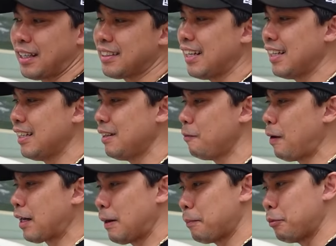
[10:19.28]
banget dah
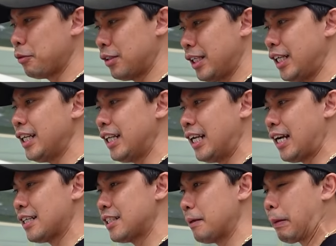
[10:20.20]
warna putih
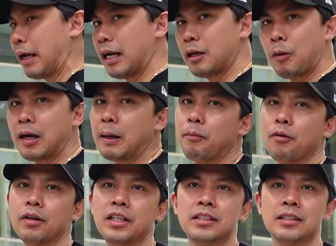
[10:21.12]
dikasih pelek warna
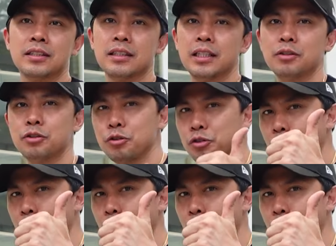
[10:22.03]
polis itu